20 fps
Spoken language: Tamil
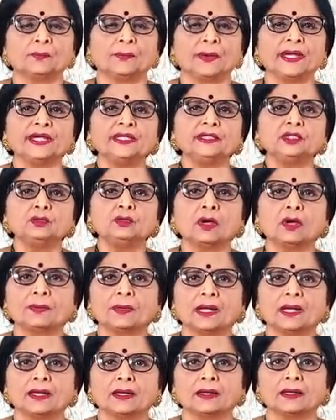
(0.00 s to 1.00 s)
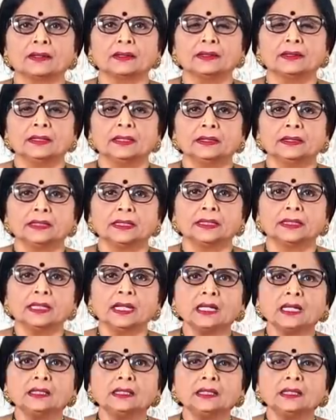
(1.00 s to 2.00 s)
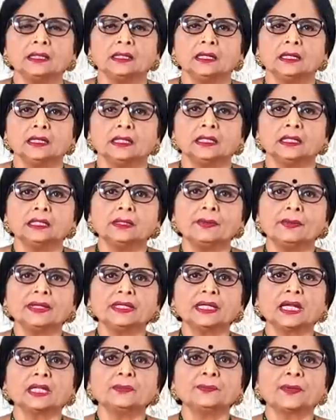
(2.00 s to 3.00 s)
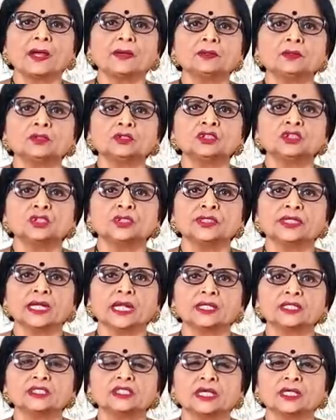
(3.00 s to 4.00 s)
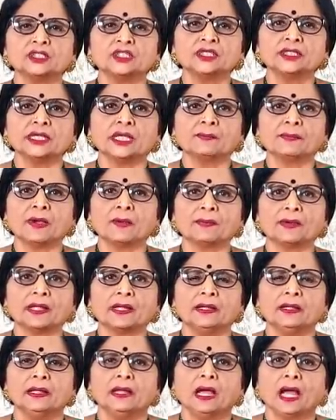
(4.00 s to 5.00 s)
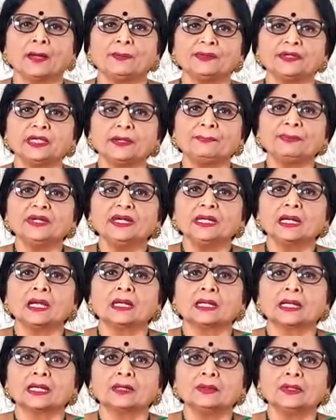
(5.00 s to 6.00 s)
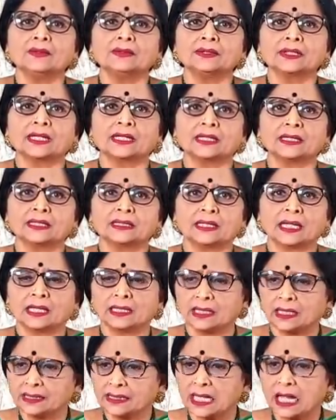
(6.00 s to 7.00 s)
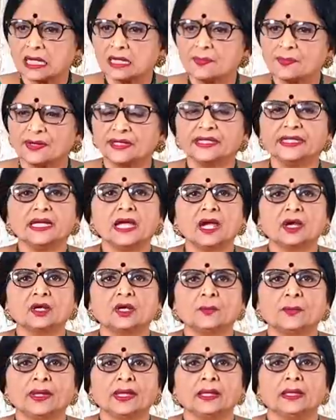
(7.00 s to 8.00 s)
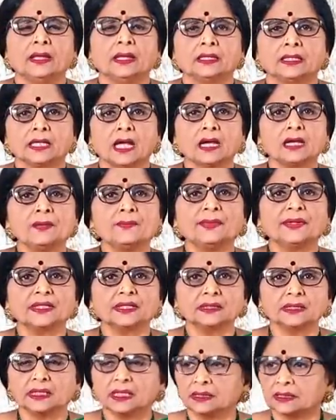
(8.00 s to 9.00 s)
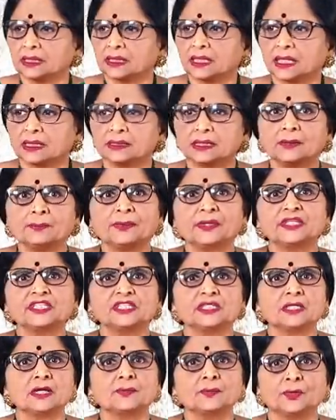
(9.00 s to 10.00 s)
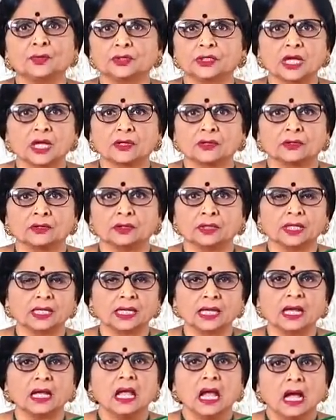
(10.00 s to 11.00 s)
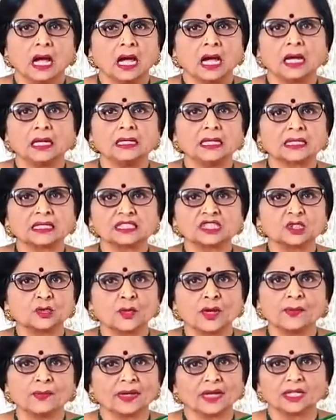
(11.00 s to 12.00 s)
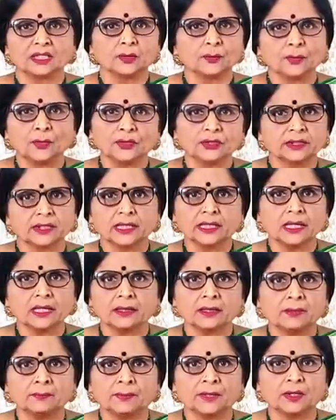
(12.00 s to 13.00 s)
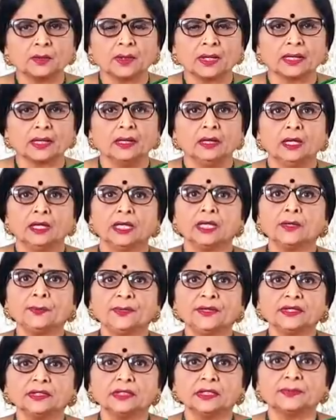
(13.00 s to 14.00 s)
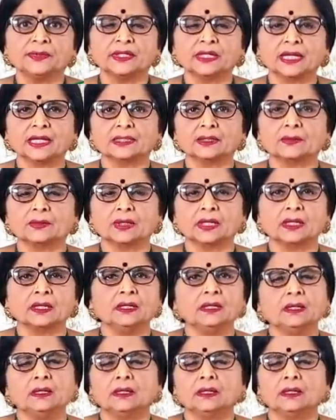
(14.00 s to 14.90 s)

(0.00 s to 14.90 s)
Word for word: பயந்துருவாப்புல என்னடா அது இந்த மாதிரி ஏதாவது பாவல் கொடுக்க சொல்லிட்டு அர்ஜு அர்ஜுன் கேட்பாப்பில்ல அப்போ எப்படி நான் கடவுளை வந்து அடையிறது நாங்களாம் யாகம் பண்ணியே ஆகணுமே யாகம் பண்ணுறதுக்கு அதெல்லாம் தான் பறித்து தான் போட்டு ஆகணும் இல்லையா ஆள் அரசு வேம்பு எல்லாத்தையும் போட்டு தான் பண்ணுவாங்க என்ன பண்ணுறது அப்படி கேட்டவுடனே